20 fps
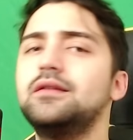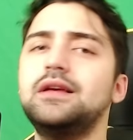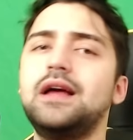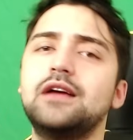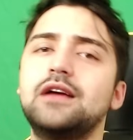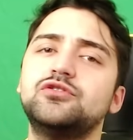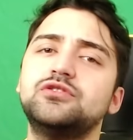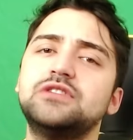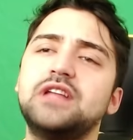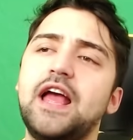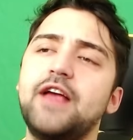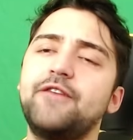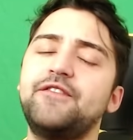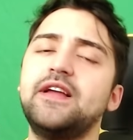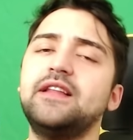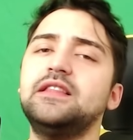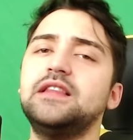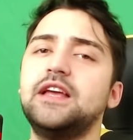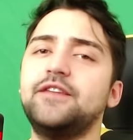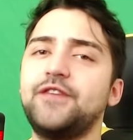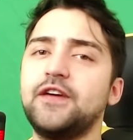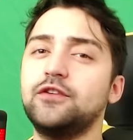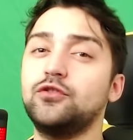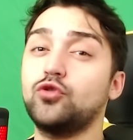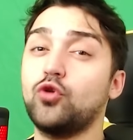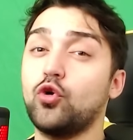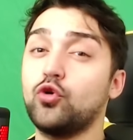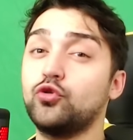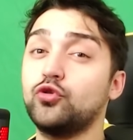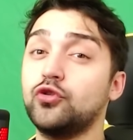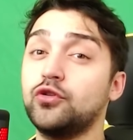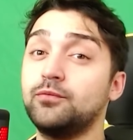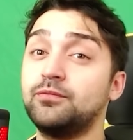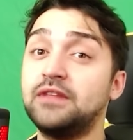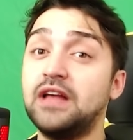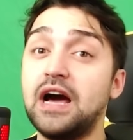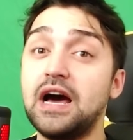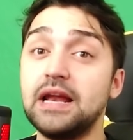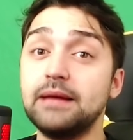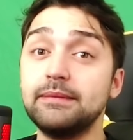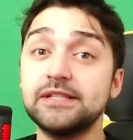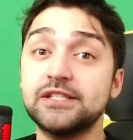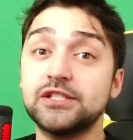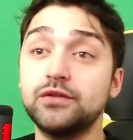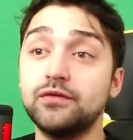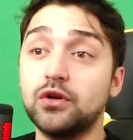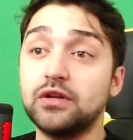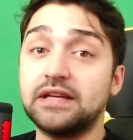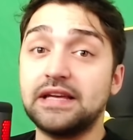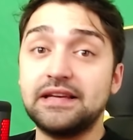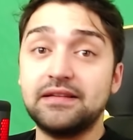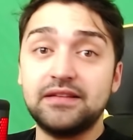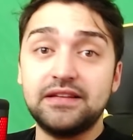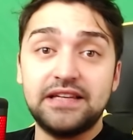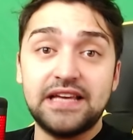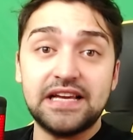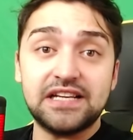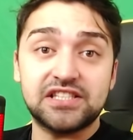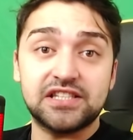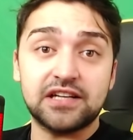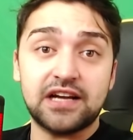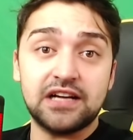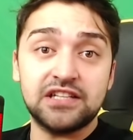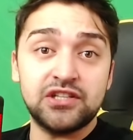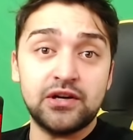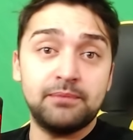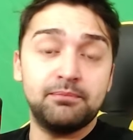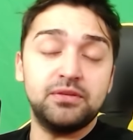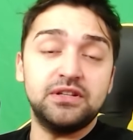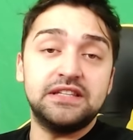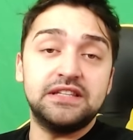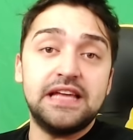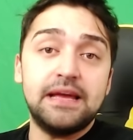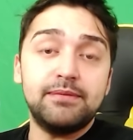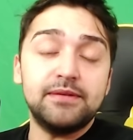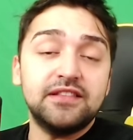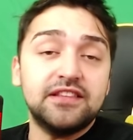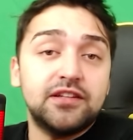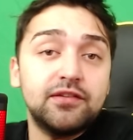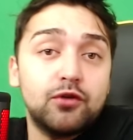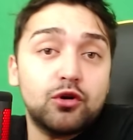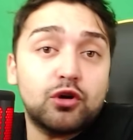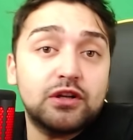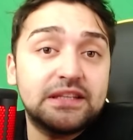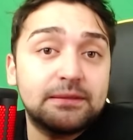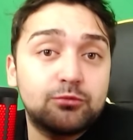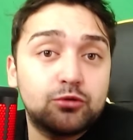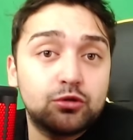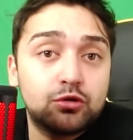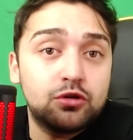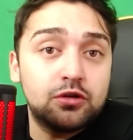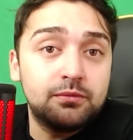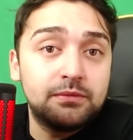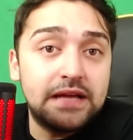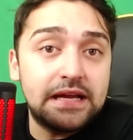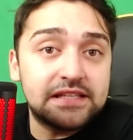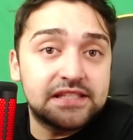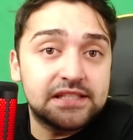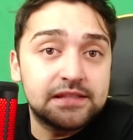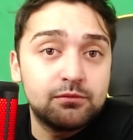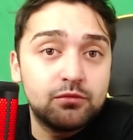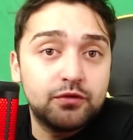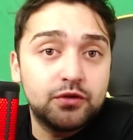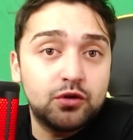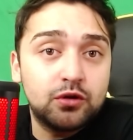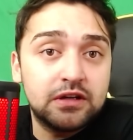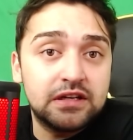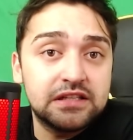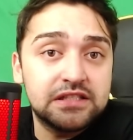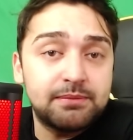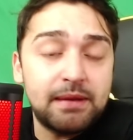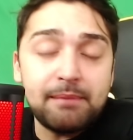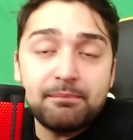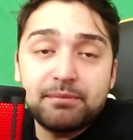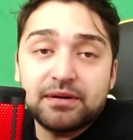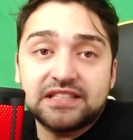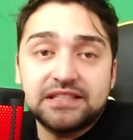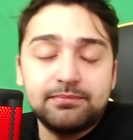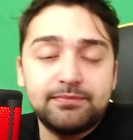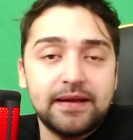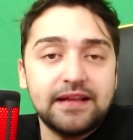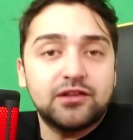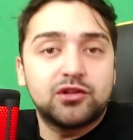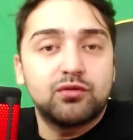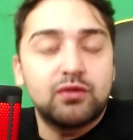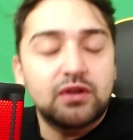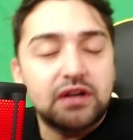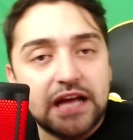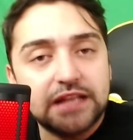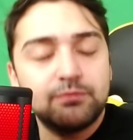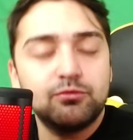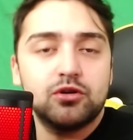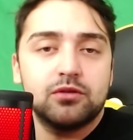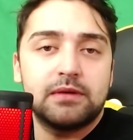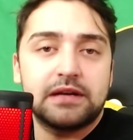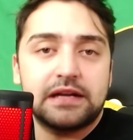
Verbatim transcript: ya şurada efendi efendi okuyorum. Ne ara biz twerk'e geçtik acam? Ben niye bir twerk katıp duruyorum ya sizin bu videolarınız? Ben bıktım ben twerk katmıyorum